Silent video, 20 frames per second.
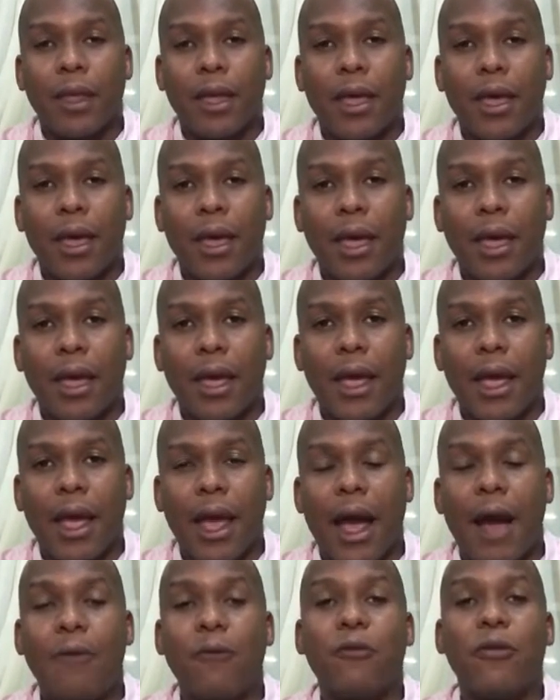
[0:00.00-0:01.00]

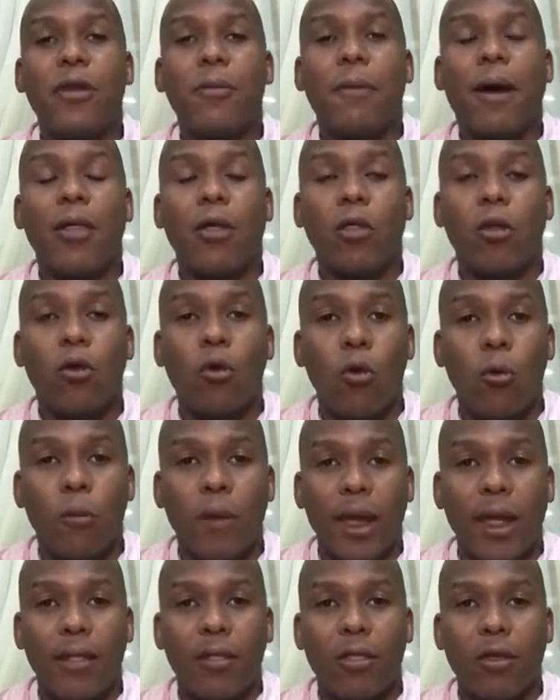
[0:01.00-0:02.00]
que han firmado
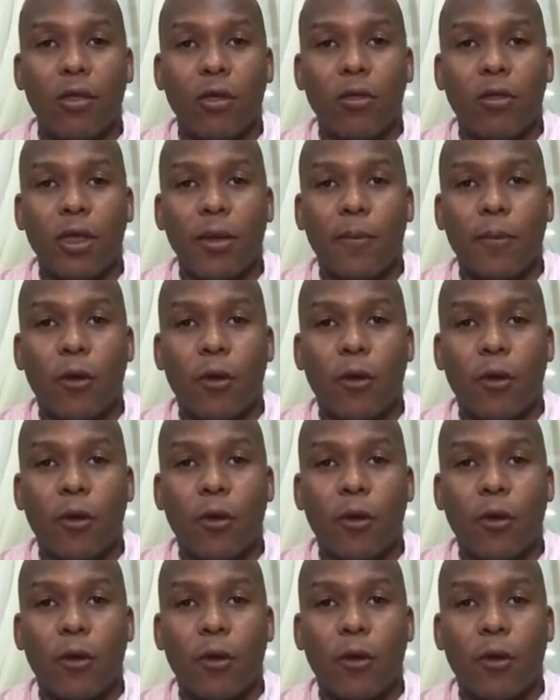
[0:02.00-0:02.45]
documentos donde